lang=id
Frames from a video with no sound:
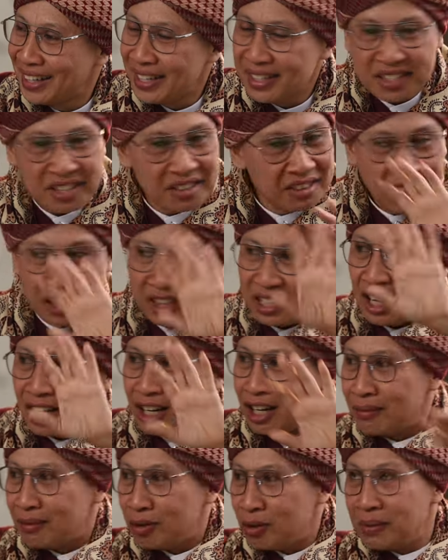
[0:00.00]
Cinta
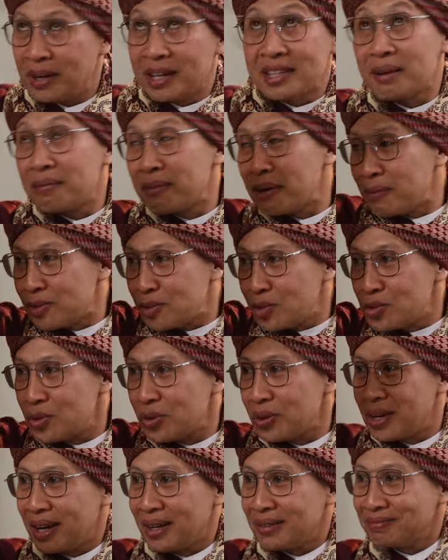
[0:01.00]
tidak akan berubah sampai masuk
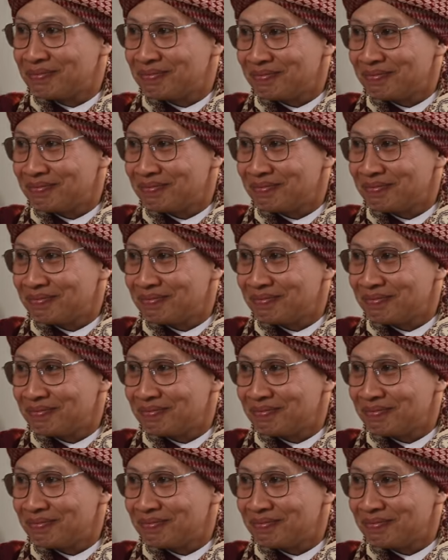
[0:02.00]
surga.